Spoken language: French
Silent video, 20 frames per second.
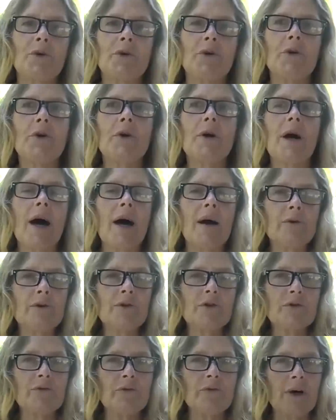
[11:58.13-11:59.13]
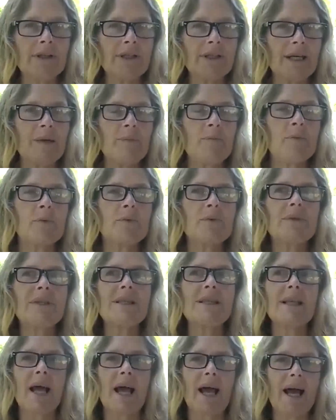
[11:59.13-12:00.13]
cœur à recevoir des
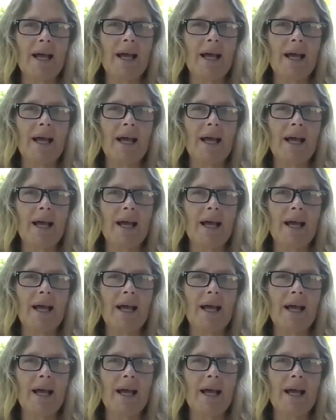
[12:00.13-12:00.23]
réponses